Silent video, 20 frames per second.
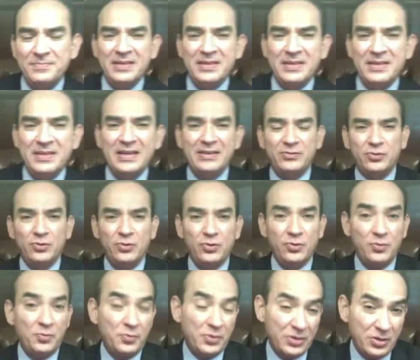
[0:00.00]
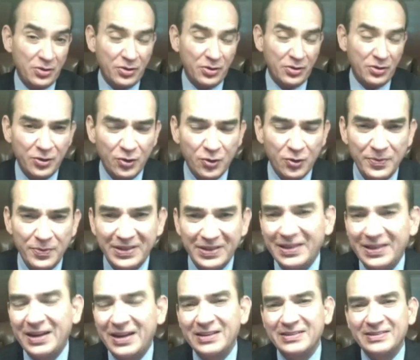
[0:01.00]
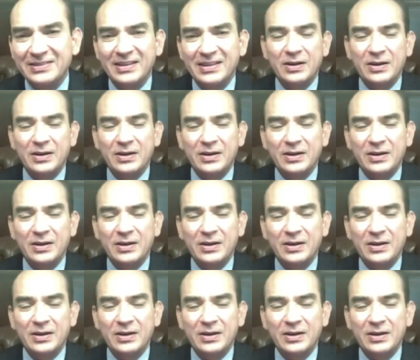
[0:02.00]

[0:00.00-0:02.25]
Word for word: Esto, hoy yo quiero comentarles que